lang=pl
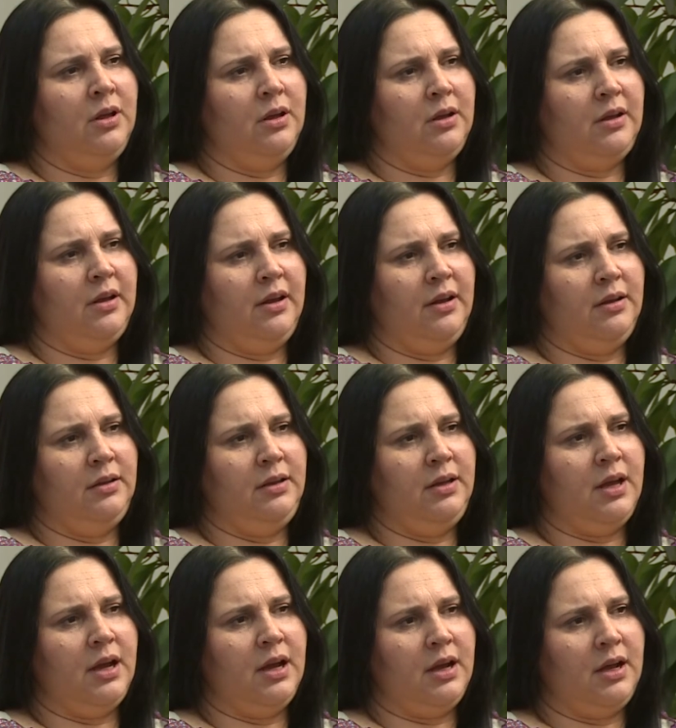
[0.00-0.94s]
e,
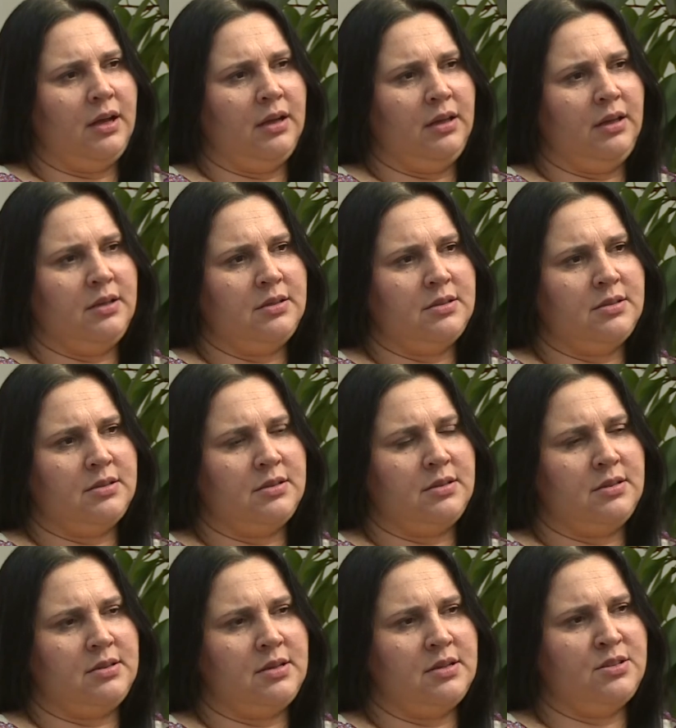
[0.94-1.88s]
jaka jest
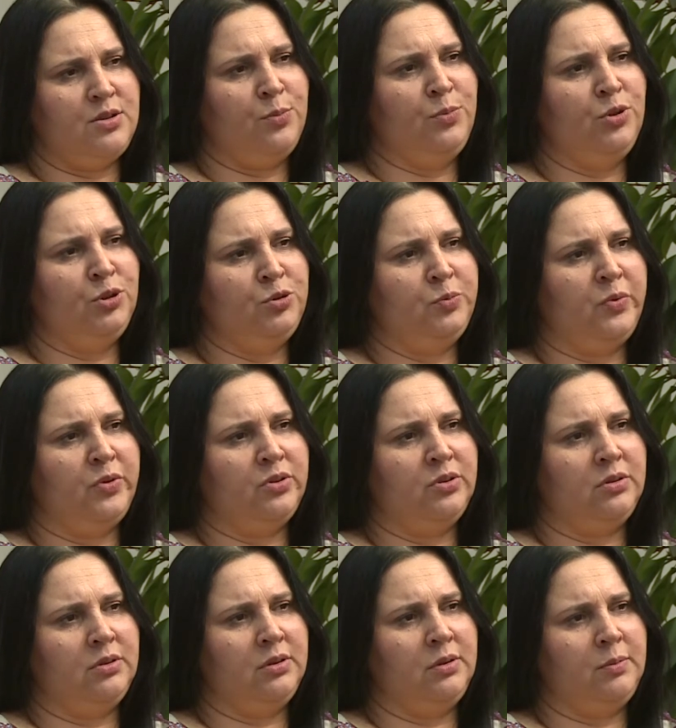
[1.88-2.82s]
zasobność port